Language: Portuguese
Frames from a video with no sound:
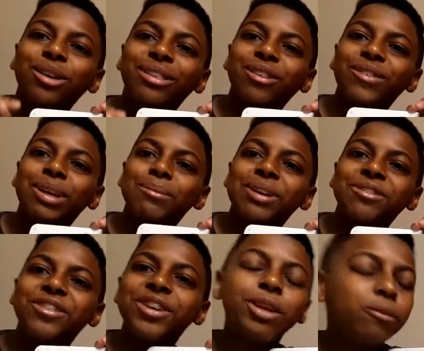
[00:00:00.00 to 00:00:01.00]
coisa que eu fiz na minha
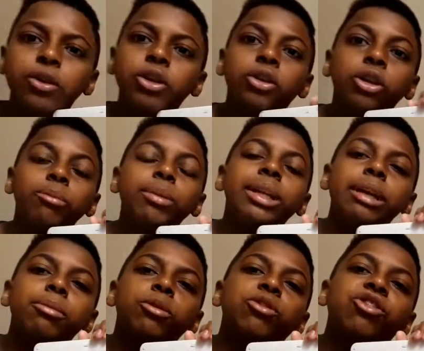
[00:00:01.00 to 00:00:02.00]
vida. Então eu me
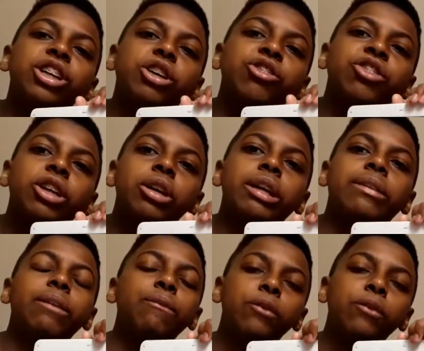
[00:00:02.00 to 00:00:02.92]
lembro do dia que eu tirei essa